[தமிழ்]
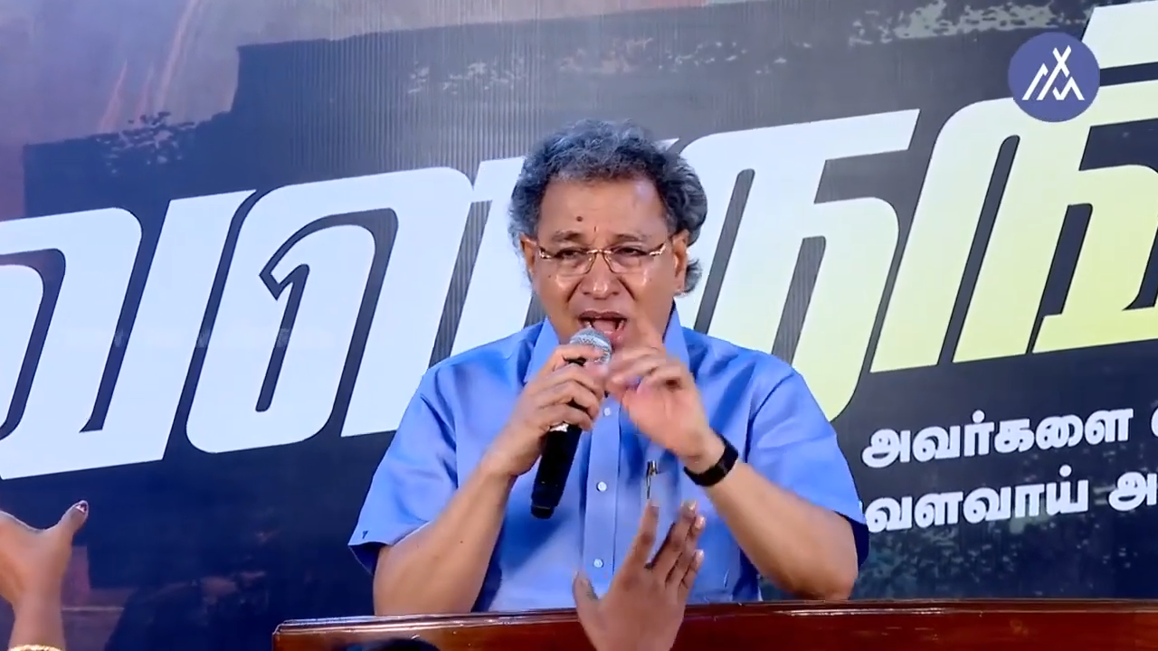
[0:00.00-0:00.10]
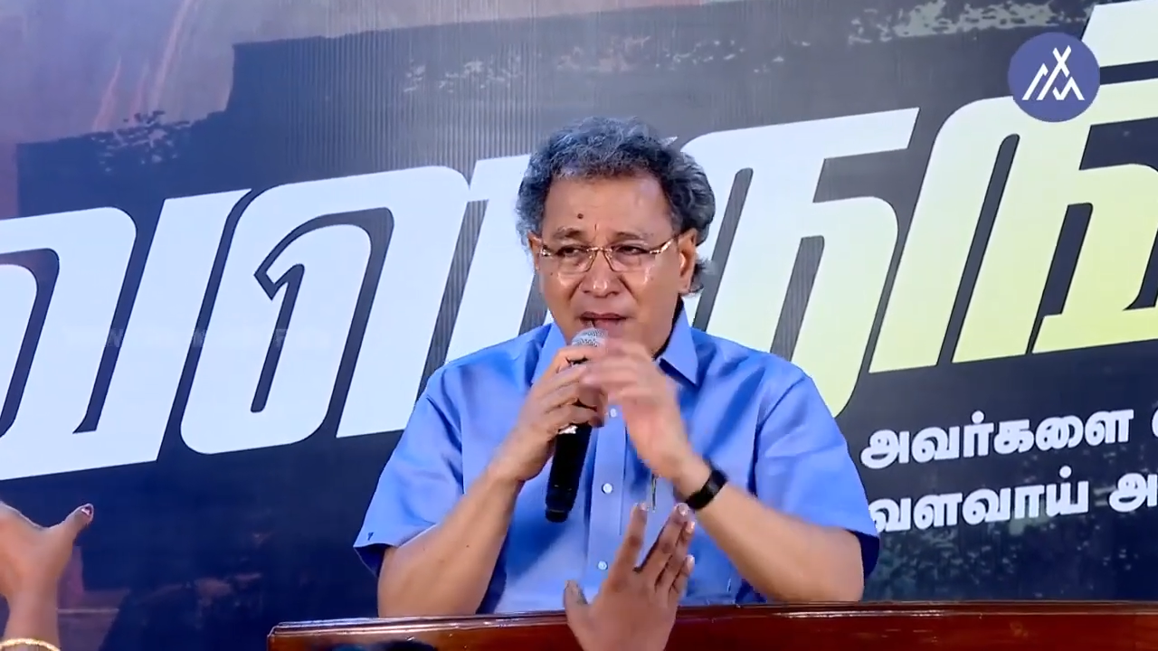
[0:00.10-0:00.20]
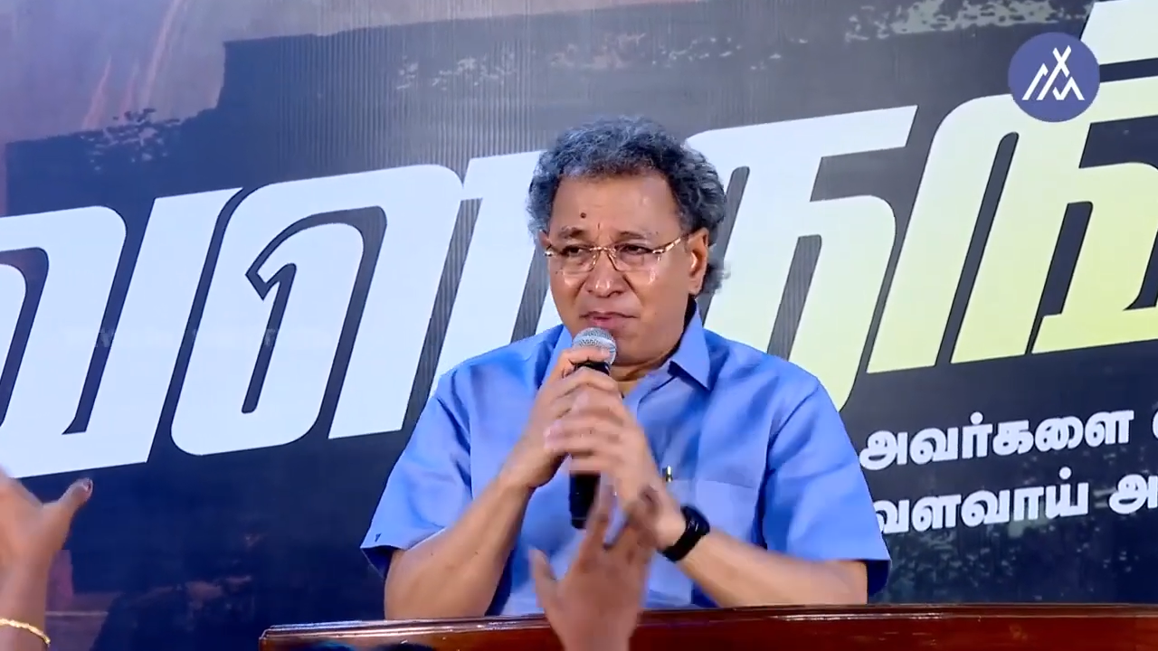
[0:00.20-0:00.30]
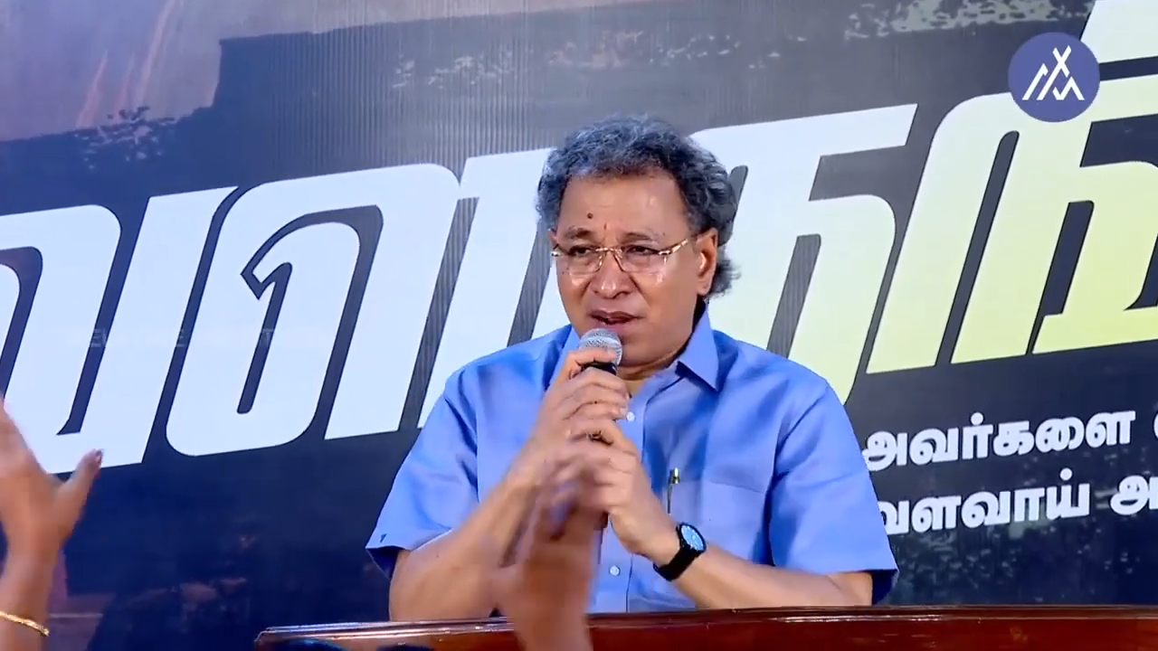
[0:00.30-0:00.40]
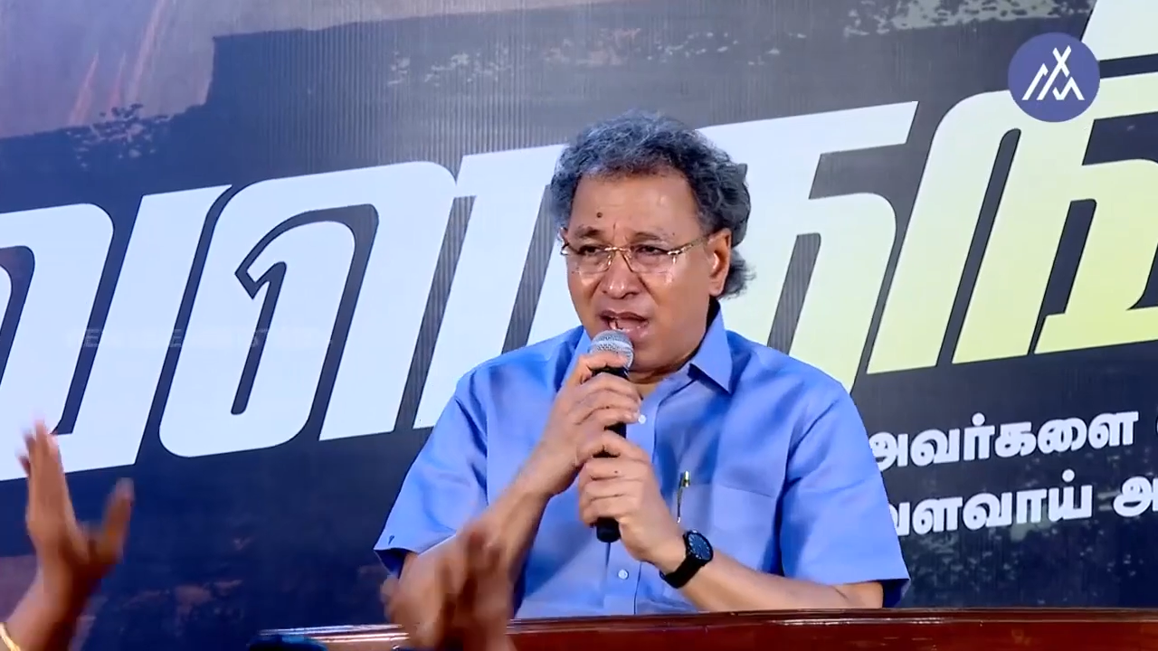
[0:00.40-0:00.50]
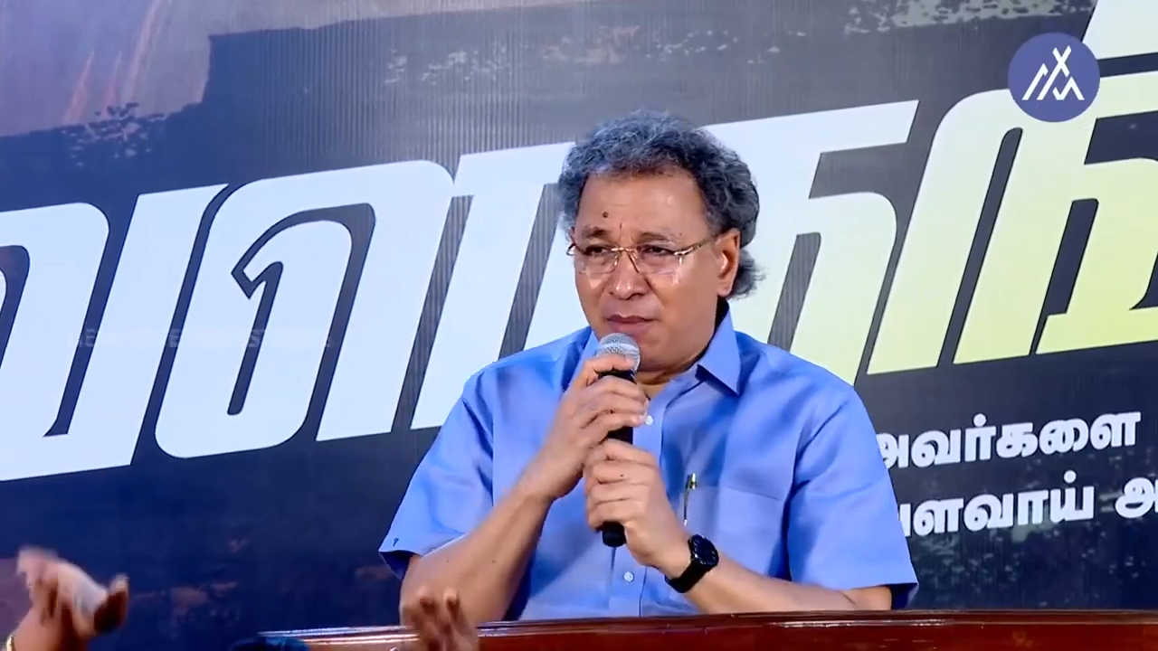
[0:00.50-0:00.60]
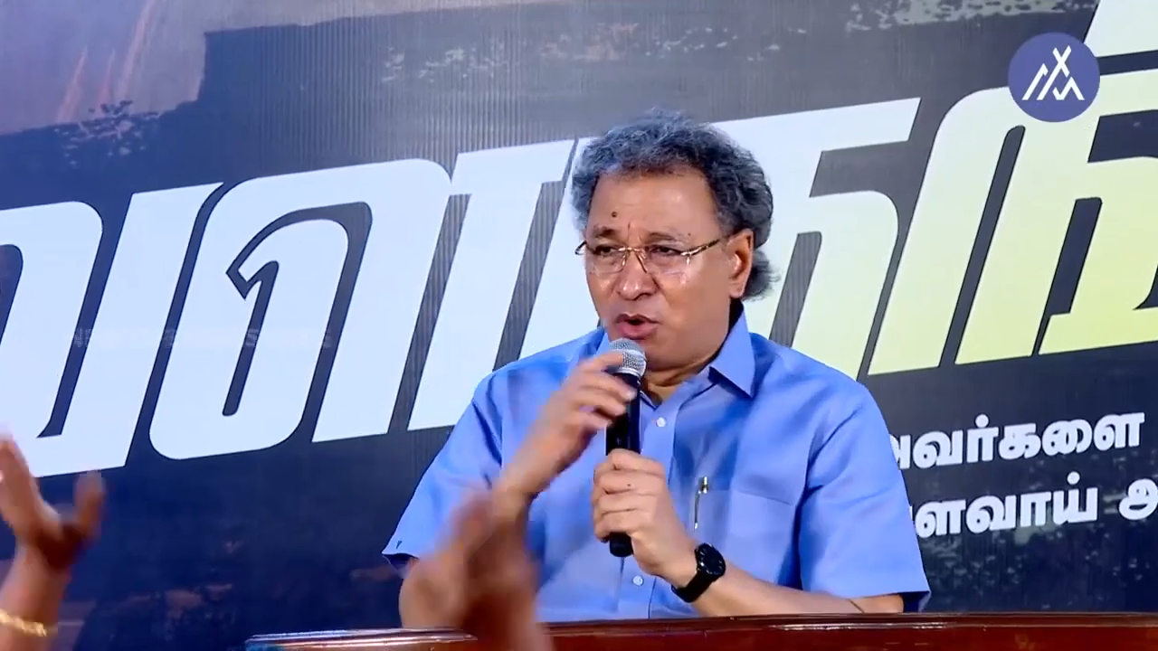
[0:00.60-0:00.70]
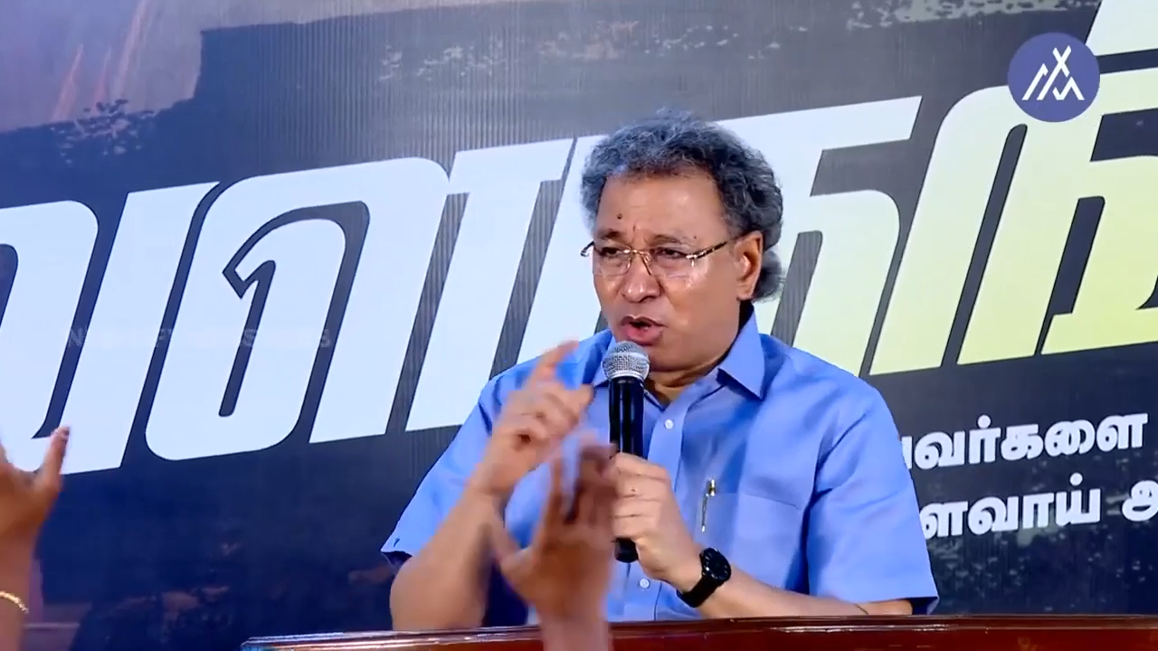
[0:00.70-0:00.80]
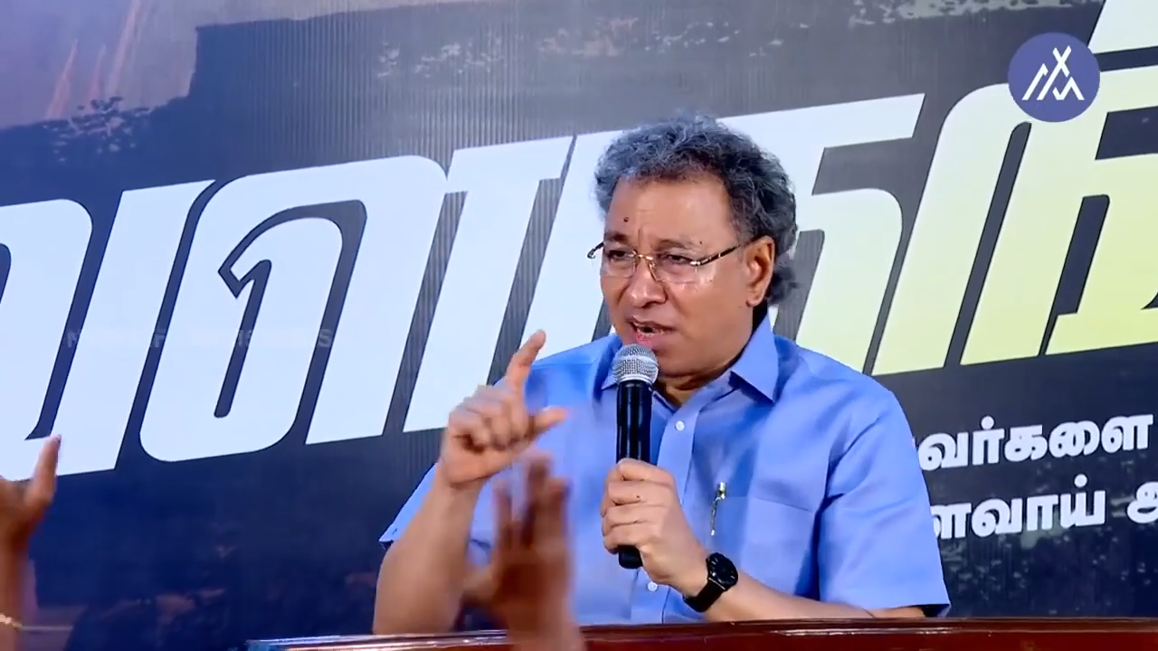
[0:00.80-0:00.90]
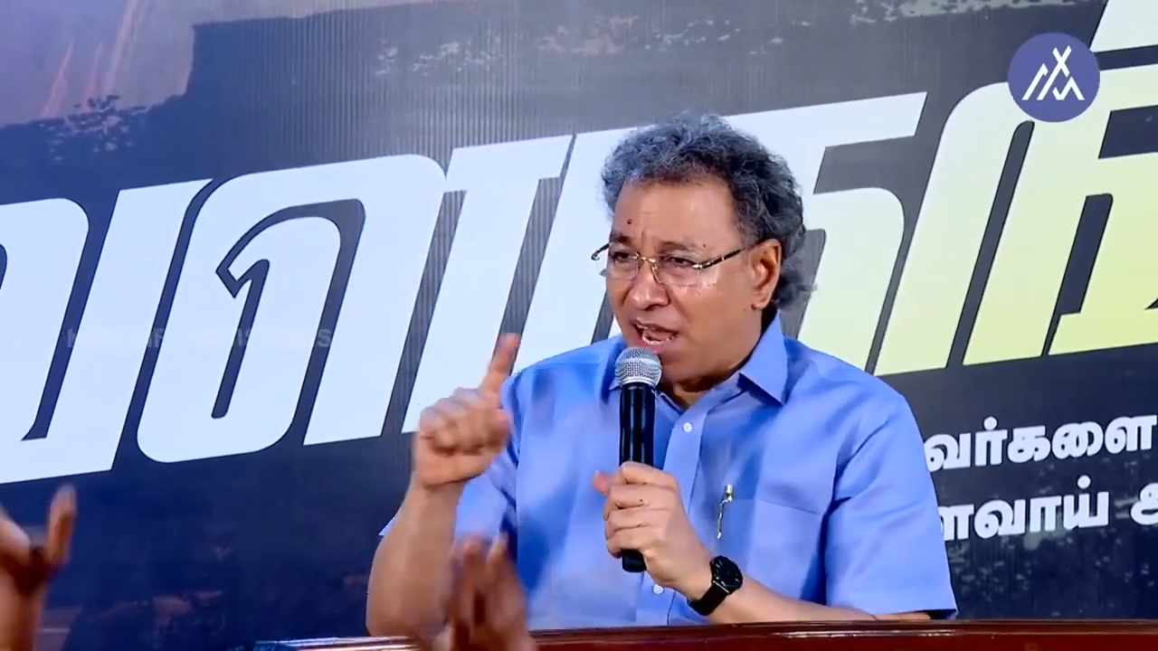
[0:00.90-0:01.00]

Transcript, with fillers: ஆப்ரஹாம் ஒரு